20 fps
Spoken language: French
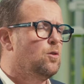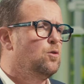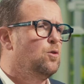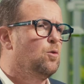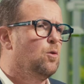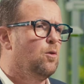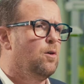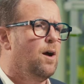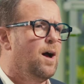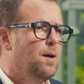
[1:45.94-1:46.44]

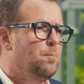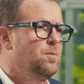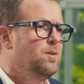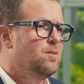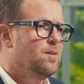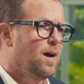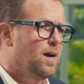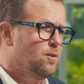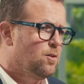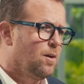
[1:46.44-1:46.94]
Lyon
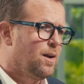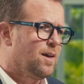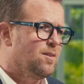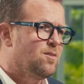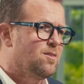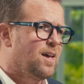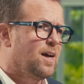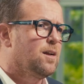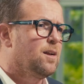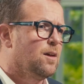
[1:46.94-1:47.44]
Habitat, dans la
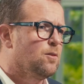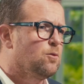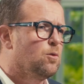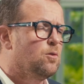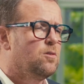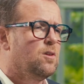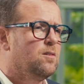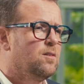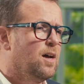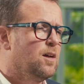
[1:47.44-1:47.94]
SAC, la
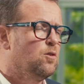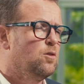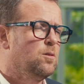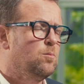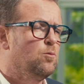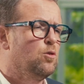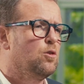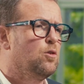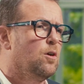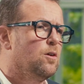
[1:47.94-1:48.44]
Société
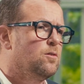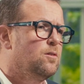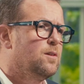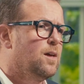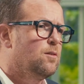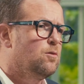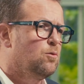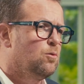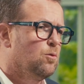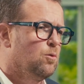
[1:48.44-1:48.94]
Anonyme de
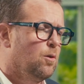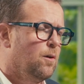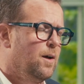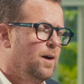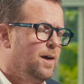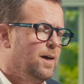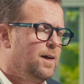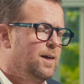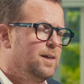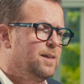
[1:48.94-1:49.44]
Coordination euh,
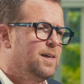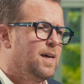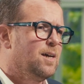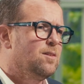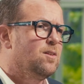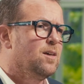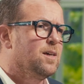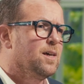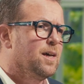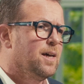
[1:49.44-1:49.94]
qui a
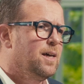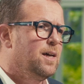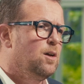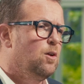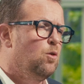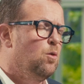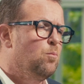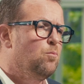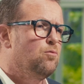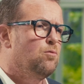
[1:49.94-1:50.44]
été créée,
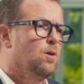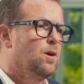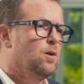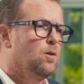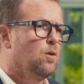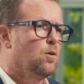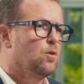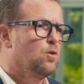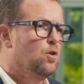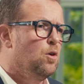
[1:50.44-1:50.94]
le point
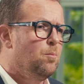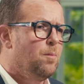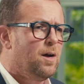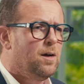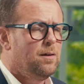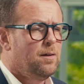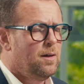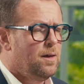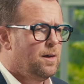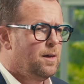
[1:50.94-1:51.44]

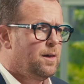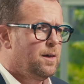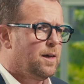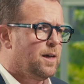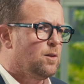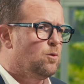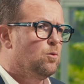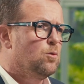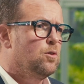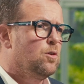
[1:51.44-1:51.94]
commun.
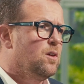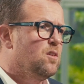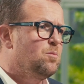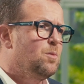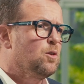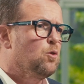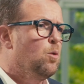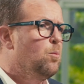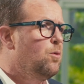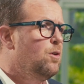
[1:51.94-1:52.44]
Et donc
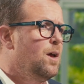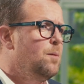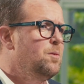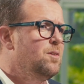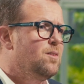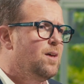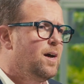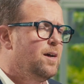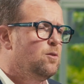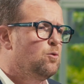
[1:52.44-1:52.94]
S Métropole
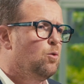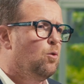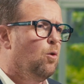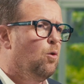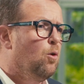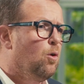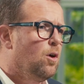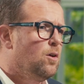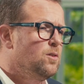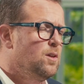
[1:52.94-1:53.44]
Habitat est au,
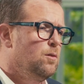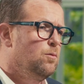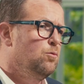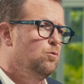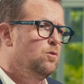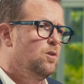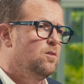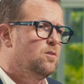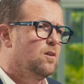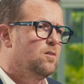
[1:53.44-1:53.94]

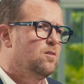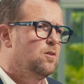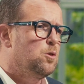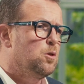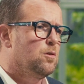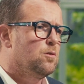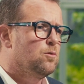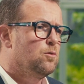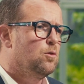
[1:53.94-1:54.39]
rendez-vous des exigences